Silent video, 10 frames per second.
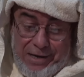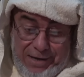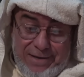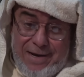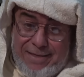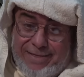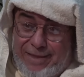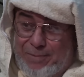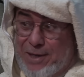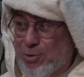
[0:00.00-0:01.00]
اذا هذا
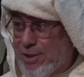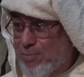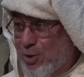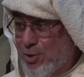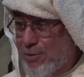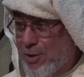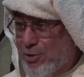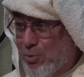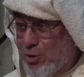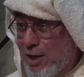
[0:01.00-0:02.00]
التطبيق واسمه
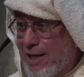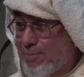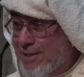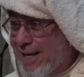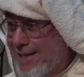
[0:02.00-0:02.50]
اسمه الميزان